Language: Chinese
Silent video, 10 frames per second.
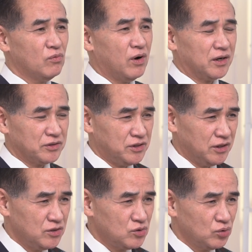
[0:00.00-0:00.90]
往
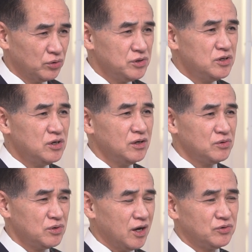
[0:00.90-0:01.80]
前存续
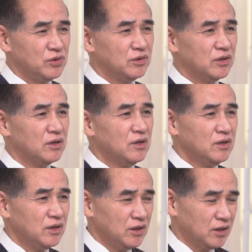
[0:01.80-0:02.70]
下去的
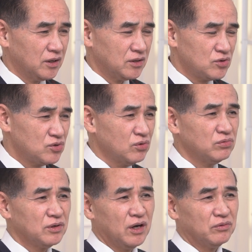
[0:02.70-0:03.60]
一个
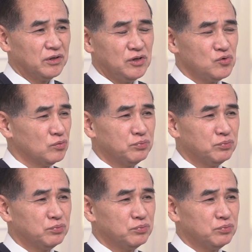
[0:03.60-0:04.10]
重要的因素。